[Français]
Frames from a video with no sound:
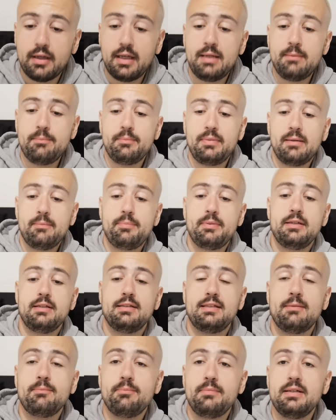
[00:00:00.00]
Mbappé
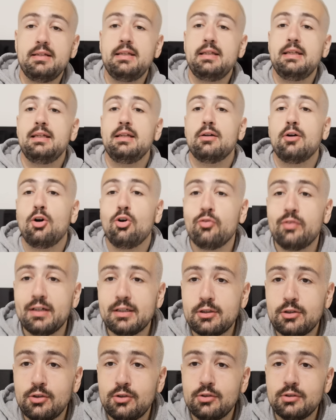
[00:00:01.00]
Dembélé en
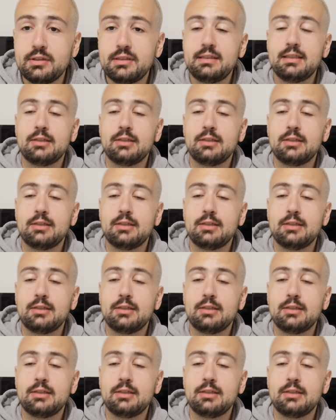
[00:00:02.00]
vacances,